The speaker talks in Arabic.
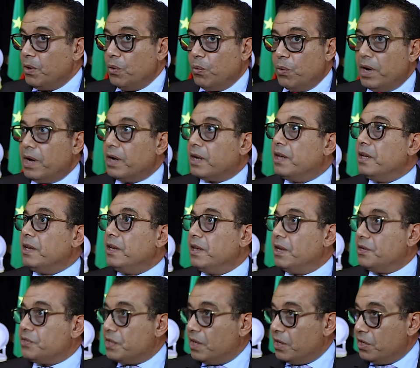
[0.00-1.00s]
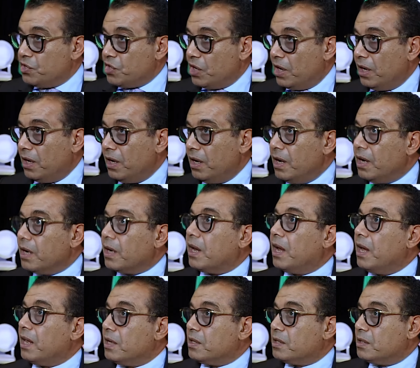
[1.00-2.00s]
ولكن نتائجها
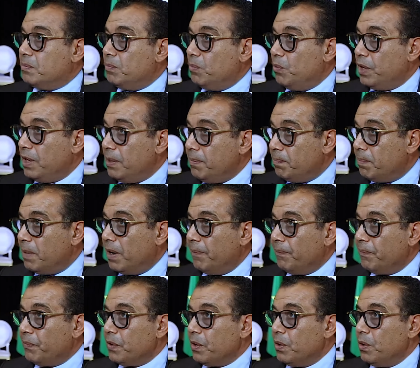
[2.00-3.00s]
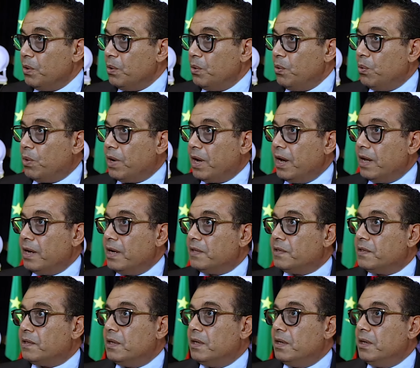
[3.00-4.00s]
كانت مهمه
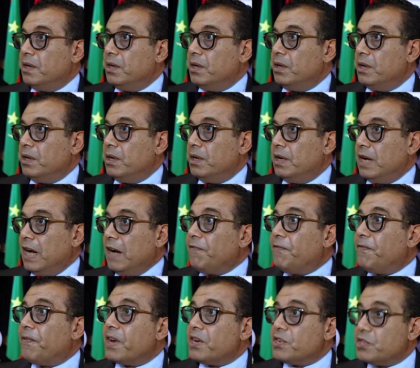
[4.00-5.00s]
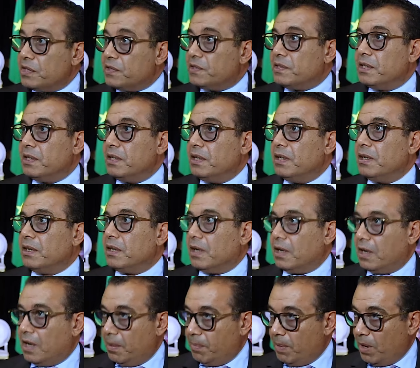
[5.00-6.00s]
وكانت آه، افرجت
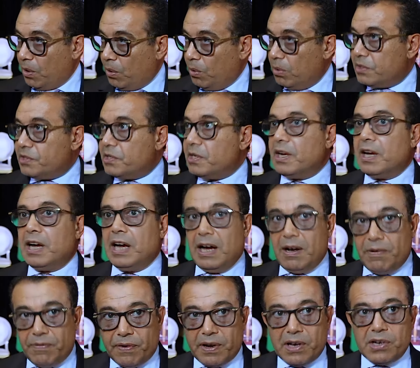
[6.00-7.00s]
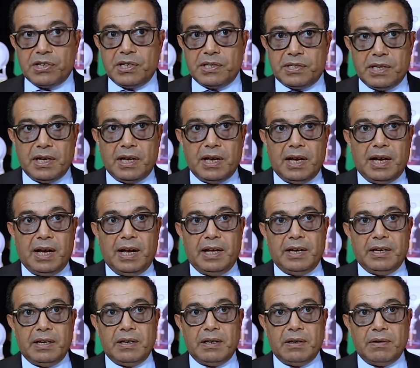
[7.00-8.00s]
كما قلت افرجت
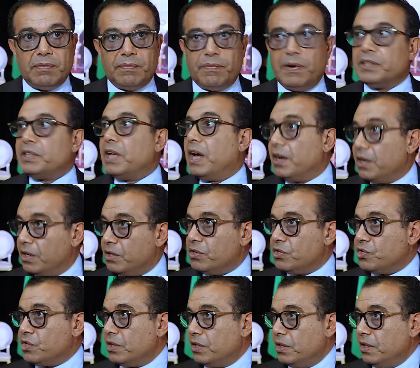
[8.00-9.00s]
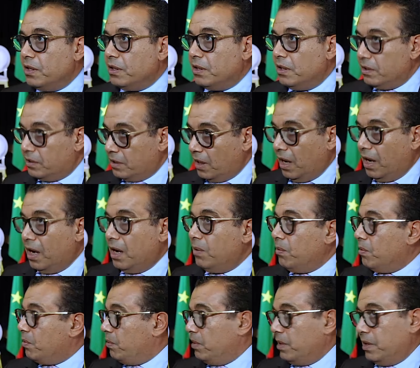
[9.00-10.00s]
عن فضاء جديد
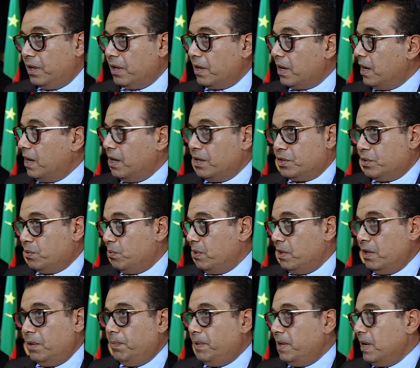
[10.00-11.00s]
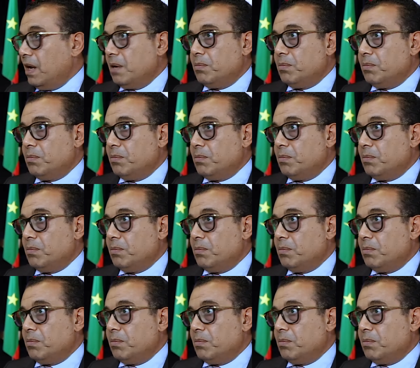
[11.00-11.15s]
للتحاور وللنقاش وللبناء